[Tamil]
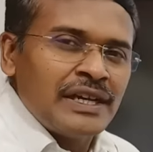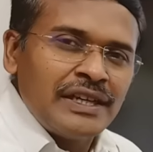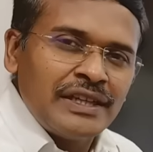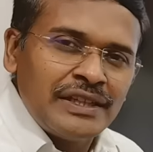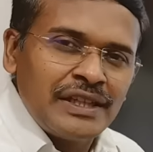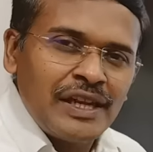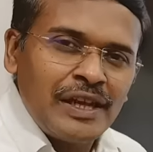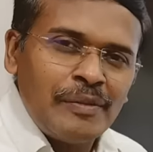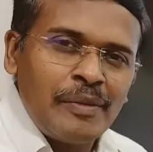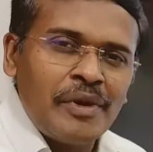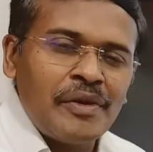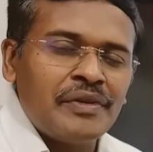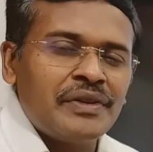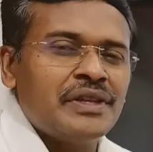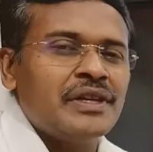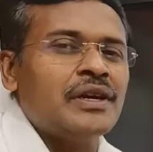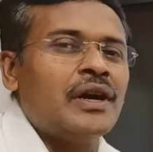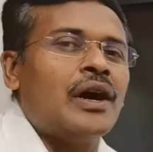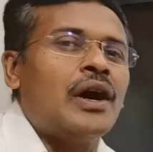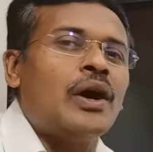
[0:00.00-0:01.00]
இதுலேயுமே
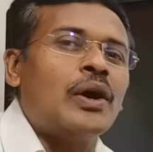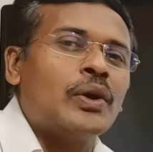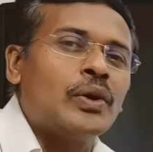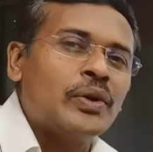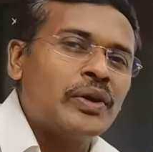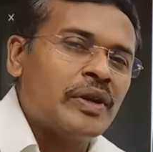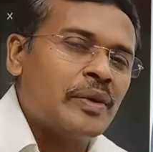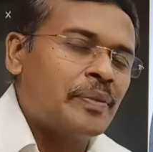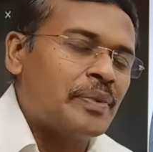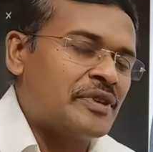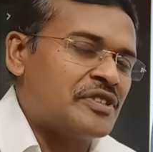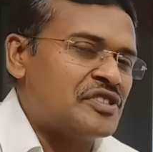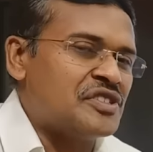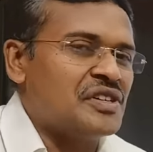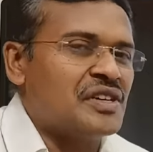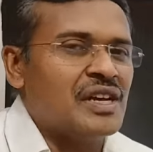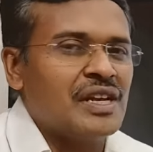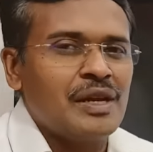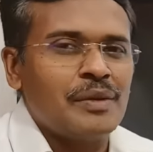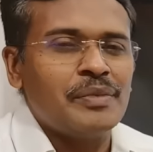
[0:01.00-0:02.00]
வந்து ஆரோக்கிய
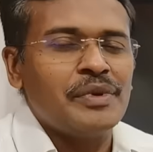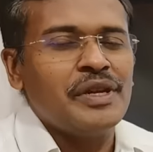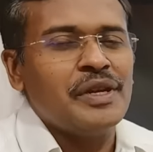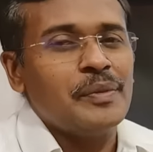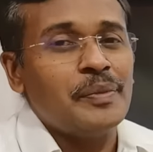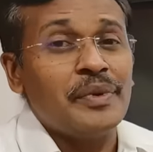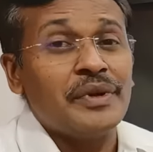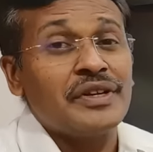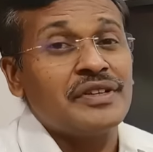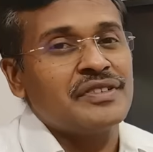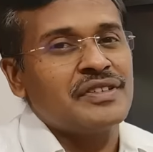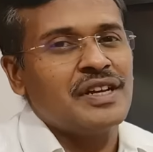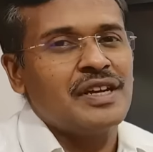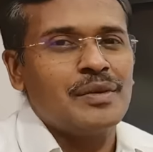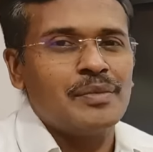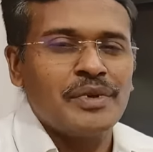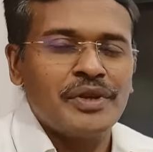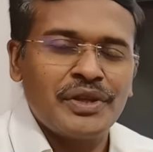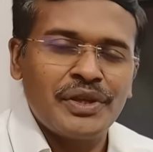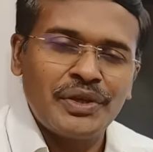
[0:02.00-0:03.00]
பிரச்சனைகள் அப்படின்னு பெருசாக
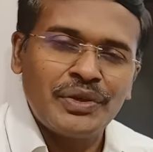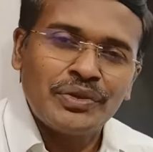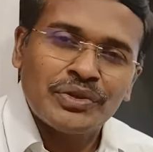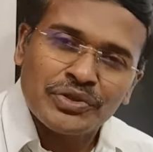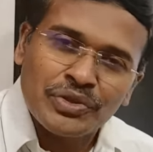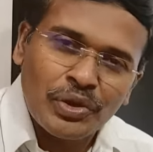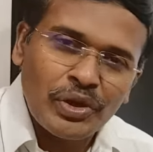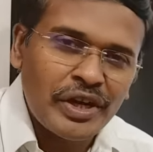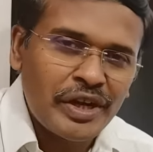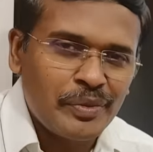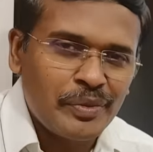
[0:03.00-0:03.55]
நம்ம இதையும் சொல்லிட